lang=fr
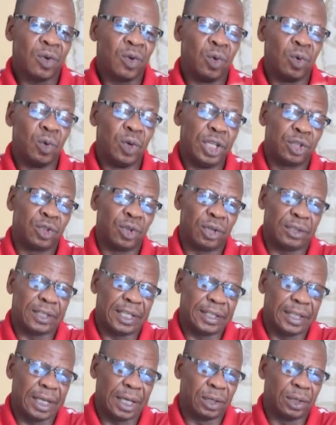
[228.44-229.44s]
nous lisons
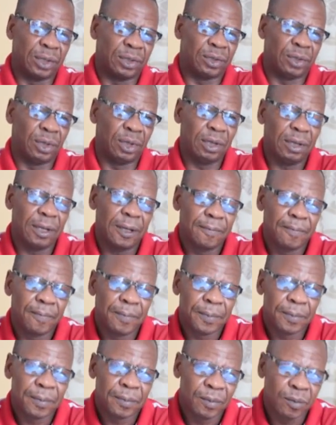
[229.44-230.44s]
ces écritures,
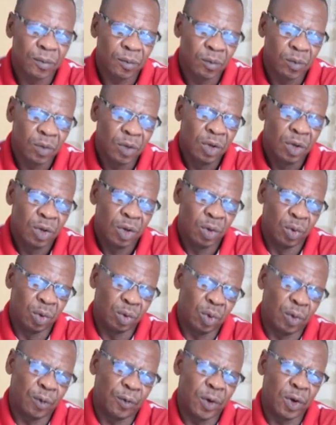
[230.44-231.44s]

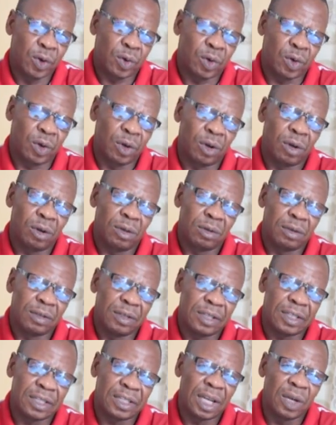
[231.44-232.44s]
nous trouvons que
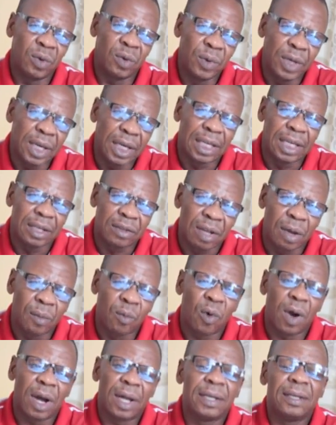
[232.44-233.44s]
celui qui
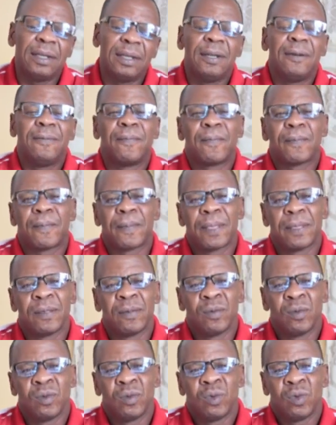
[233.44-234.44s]
témoigne
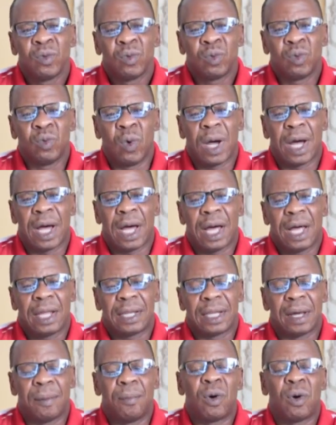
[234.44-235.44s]

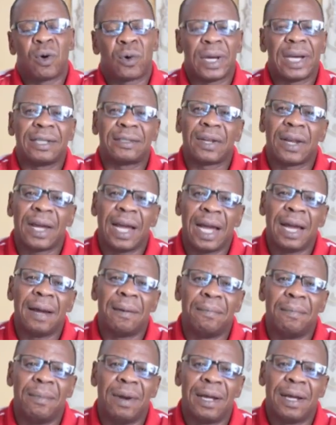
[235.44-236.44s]
doit d'abord être
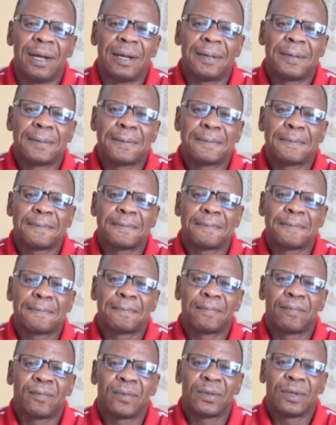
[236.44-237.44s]
humble.
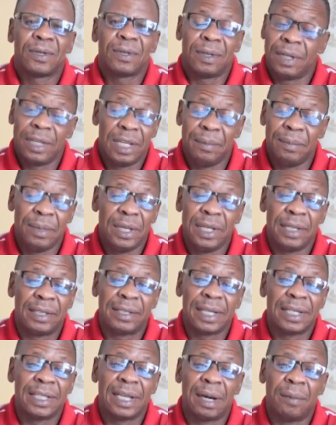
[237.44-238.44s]

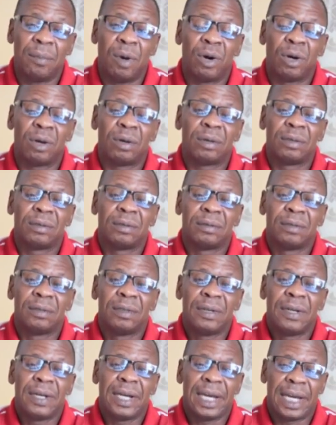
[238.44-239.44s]
L'humilité d'abord
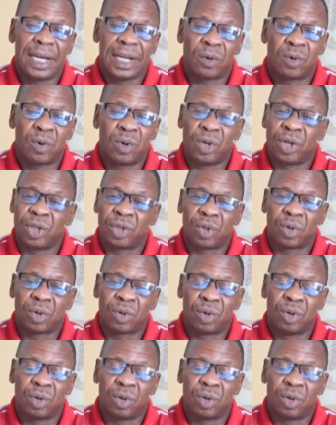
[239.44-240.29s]
reconnaître